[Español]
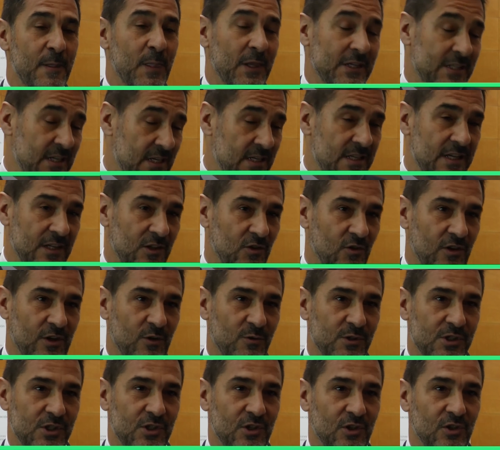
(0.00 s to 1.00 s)
Sí es cierto que
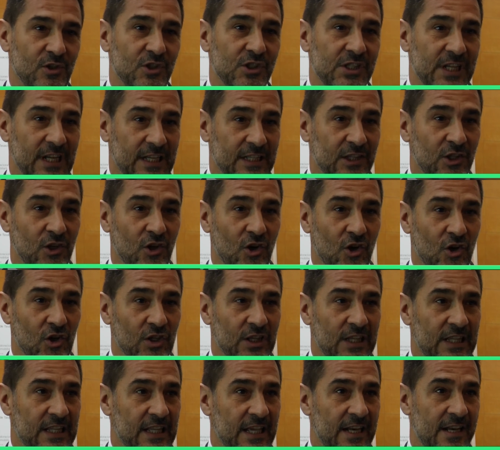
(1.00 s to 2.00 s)
nuestro sector
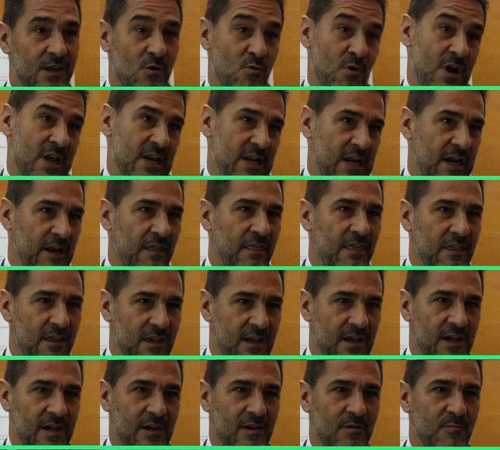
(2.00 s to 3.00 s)
tiene una
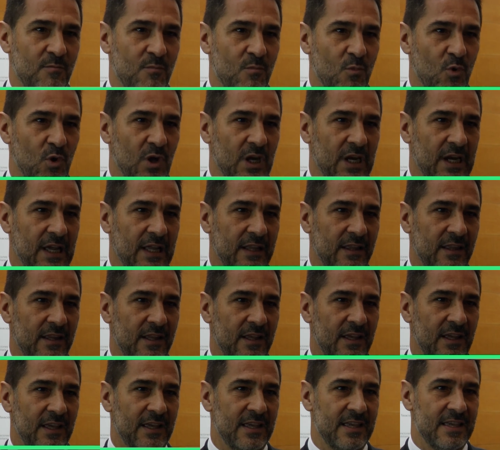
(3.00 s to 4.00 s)
inercia muy
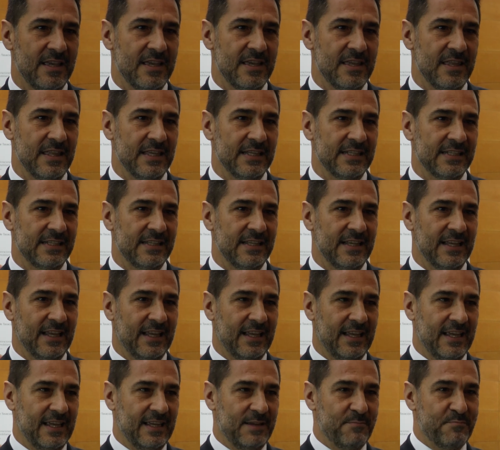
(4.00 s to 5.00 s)
grande y desde
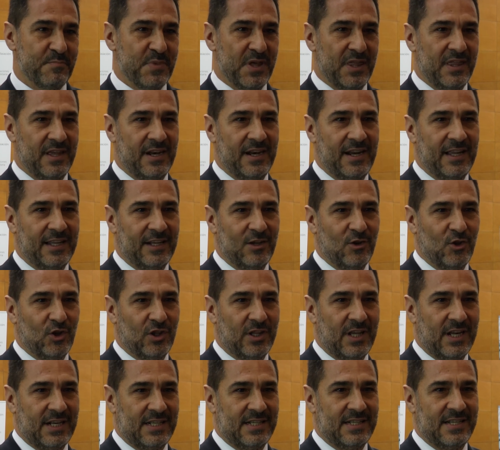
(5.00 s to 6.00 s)
que empiezan a
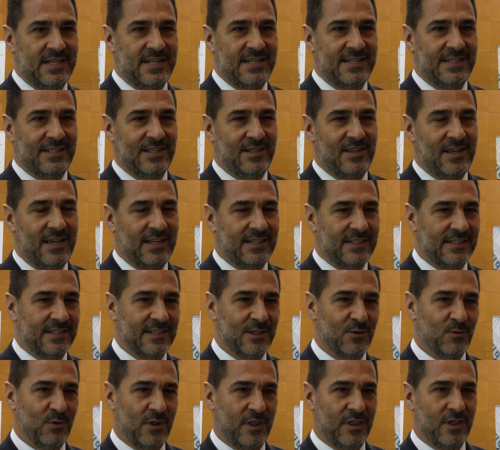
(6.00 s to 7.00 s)
notarse estas
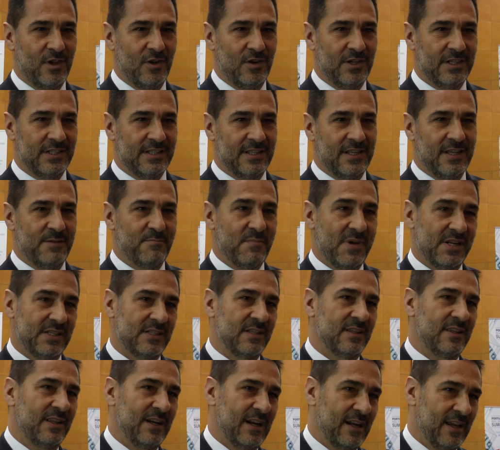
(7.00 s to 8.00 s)
situaciones de
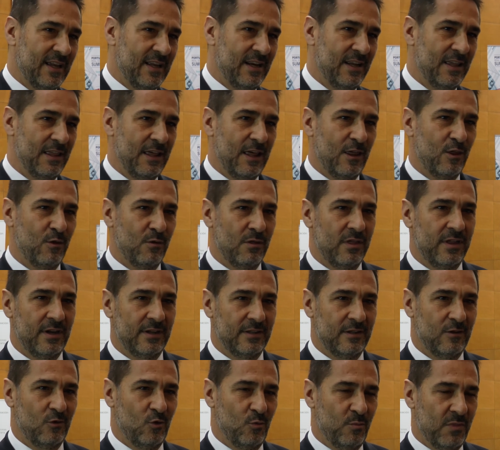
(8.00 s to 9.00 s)
más intranquilidad o
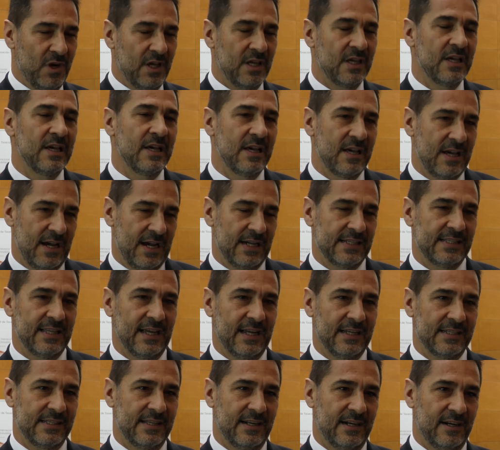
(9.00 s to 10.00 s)
incertidumbre
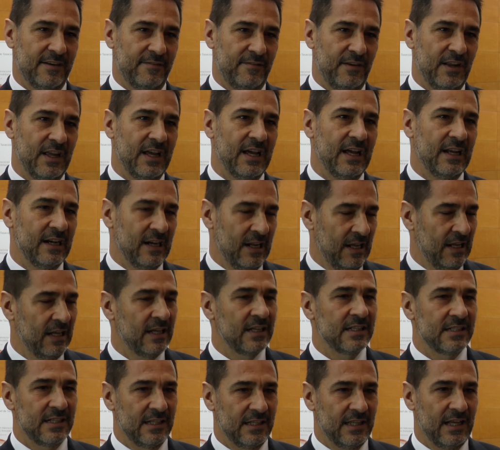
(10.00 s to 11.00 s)
hasta que se reflejan
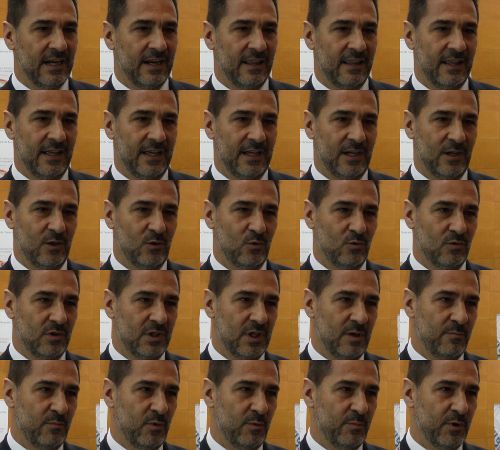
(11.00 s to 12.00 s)
se tarda un
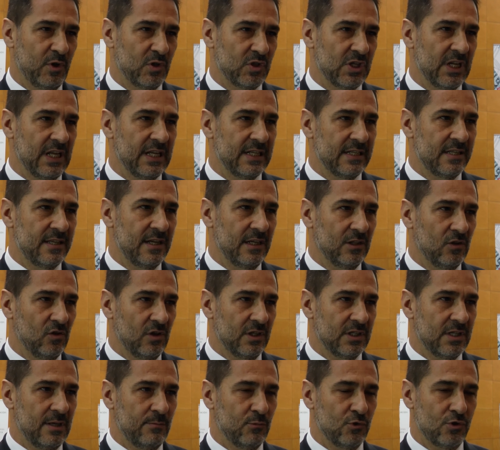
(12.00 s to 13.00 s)
tiempo. Pero sí que es cierto
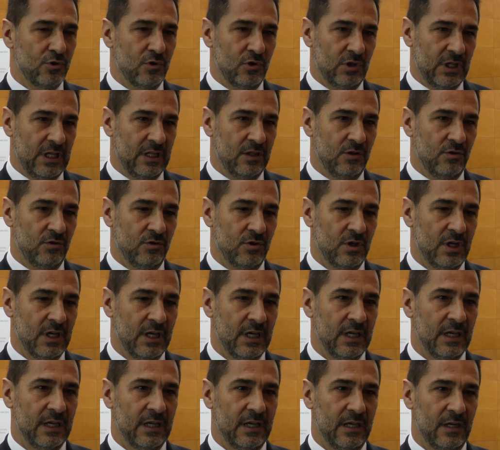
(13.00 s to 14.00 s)
que estamos notando
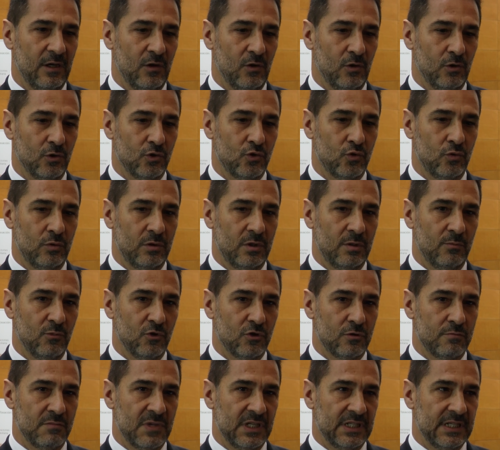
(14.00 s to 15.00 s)
en los
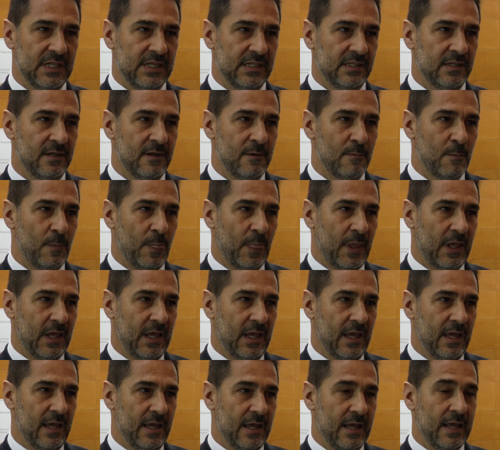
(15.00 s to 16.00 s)
últimos meses
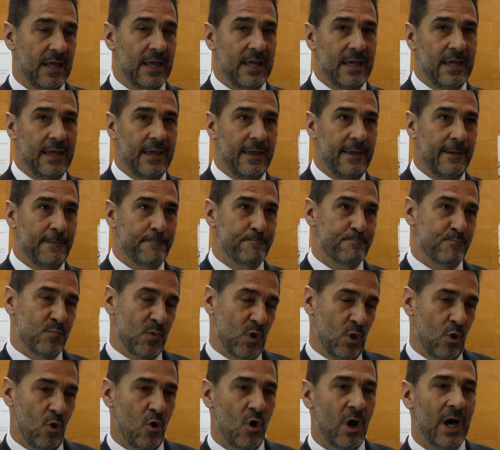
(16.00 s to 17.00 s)
que eh,
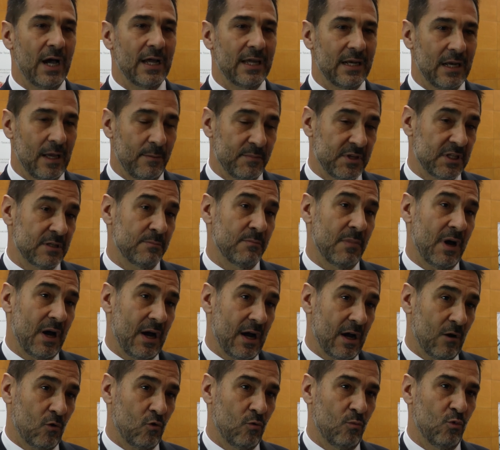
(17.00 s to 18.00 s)
no hay la
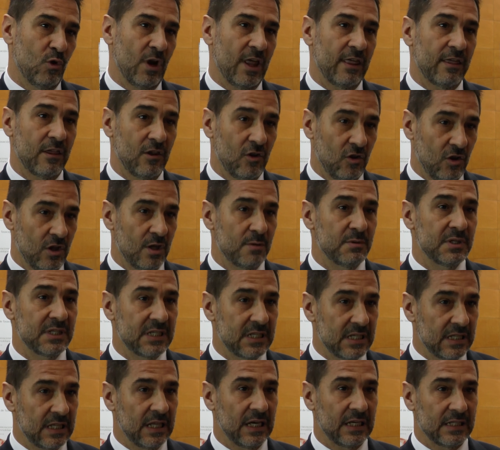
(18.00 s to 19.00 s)
misma acumulación de
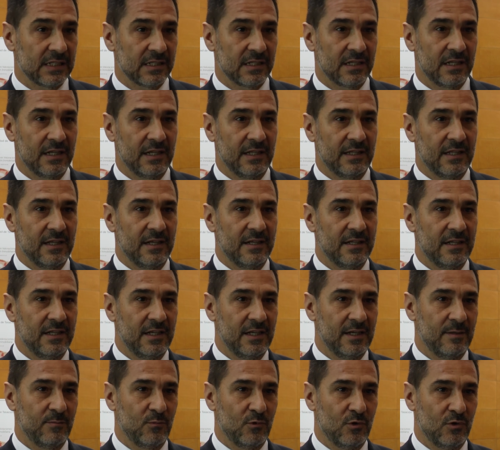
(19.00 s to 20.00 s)
visitas que
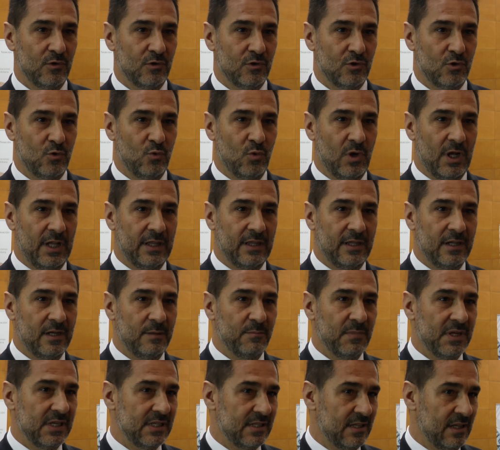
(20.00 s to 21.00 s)
teníamos durante el
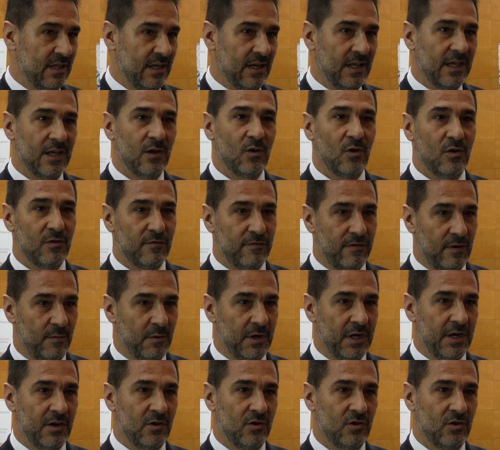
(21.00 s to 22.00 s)
mes de enero y
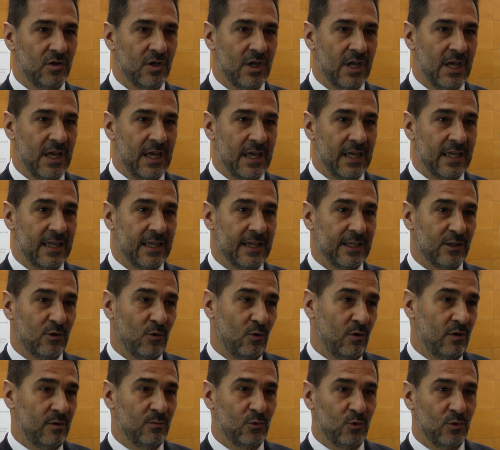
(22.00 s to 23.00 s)
febrero y que
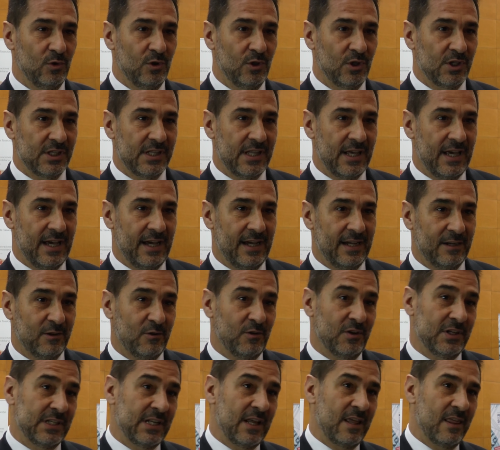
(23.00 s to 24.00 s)
todo el mundo está
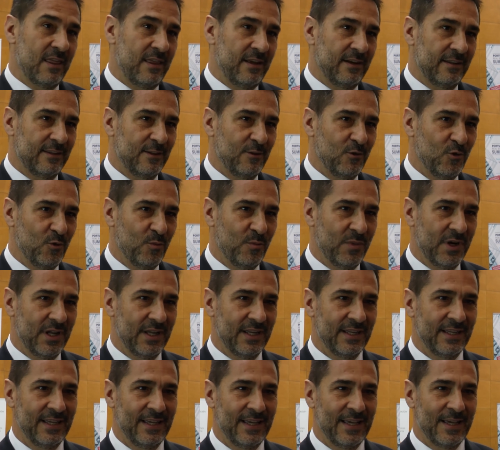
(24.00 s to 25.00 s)
con esa
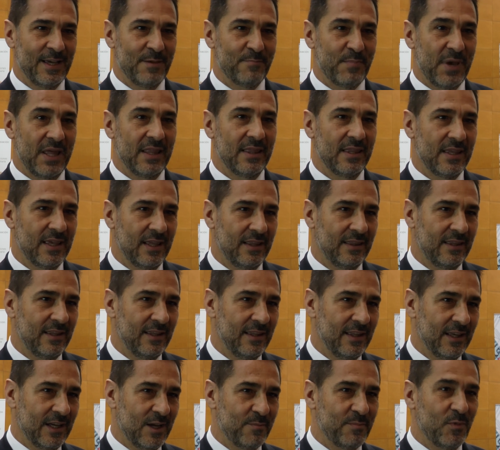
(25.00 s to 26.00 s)
incertidumbre
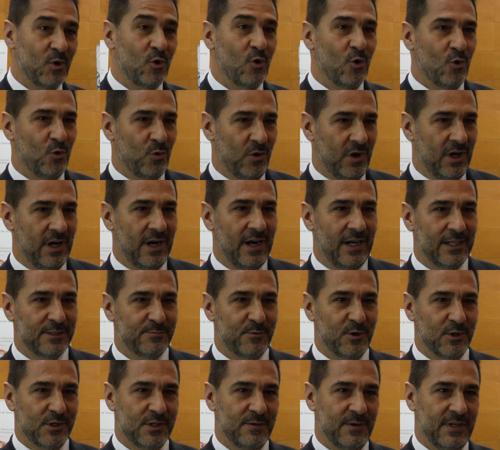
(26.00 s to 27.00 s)
pendiente de que ocurrieran las
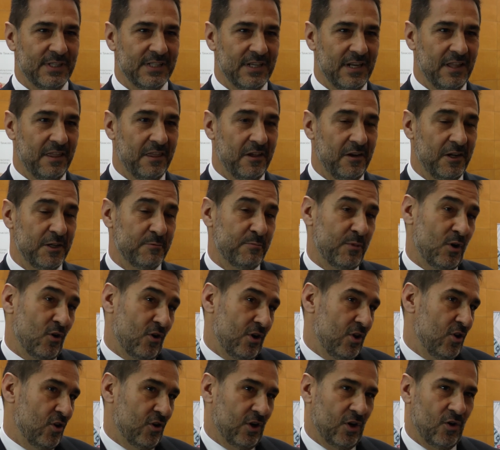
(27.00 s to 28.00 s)
próximas elecciones, pero
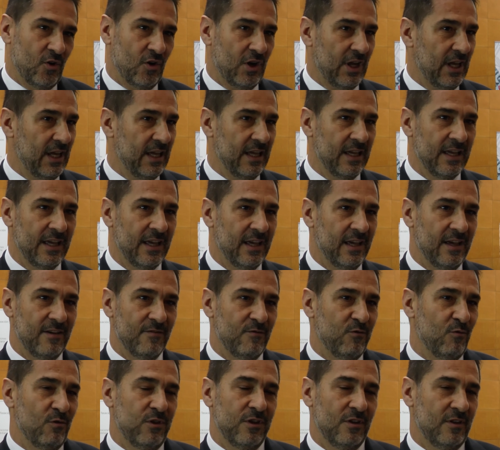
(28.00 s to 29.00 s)
que yo creo que
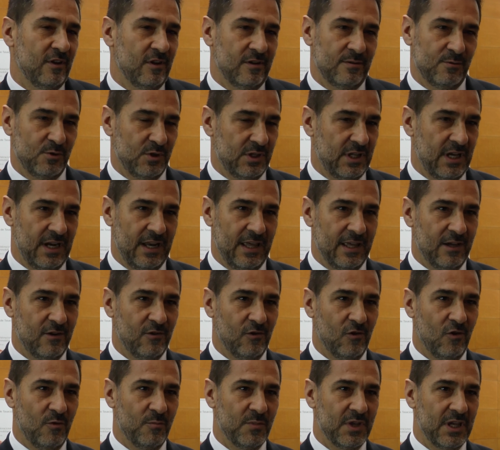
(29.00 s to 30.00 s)
en función de cómo está la
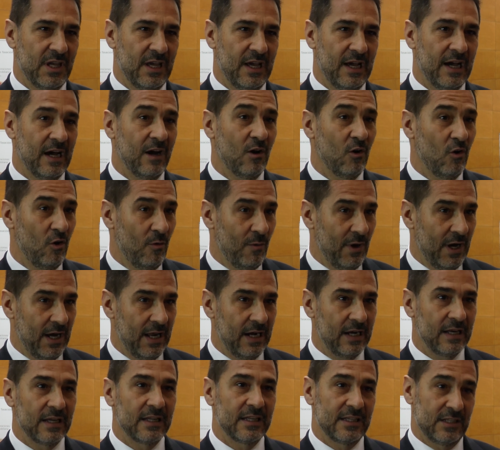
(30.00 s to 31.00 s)
economía
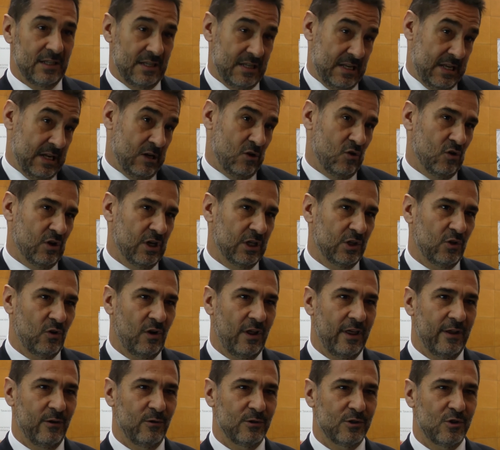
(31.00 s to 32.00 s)
global y, en concreto
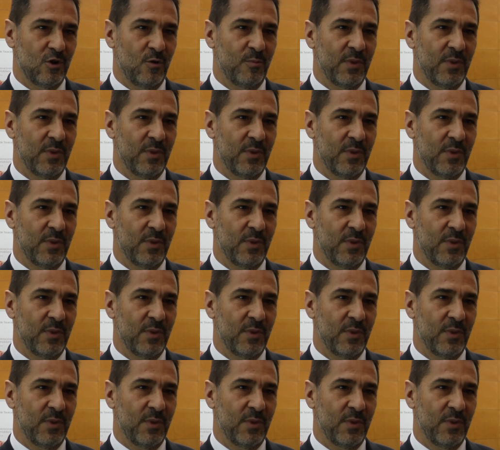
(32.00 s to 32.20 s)
la de nuestro